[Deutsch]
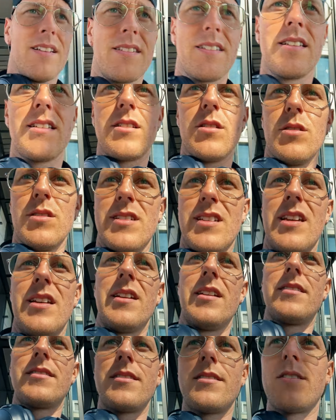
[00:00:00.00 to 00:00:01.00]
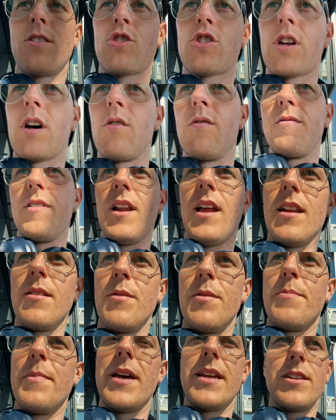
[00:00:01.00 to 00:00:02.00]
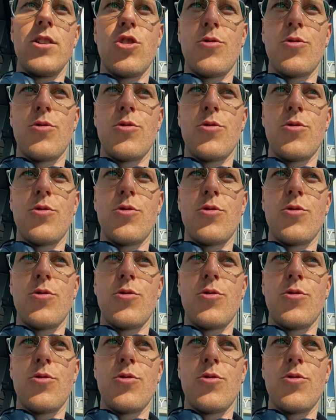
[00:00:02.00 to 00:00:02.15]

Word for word: jetzt geht's los. Jetzt ist hier Stau, weil alle mit dem Handy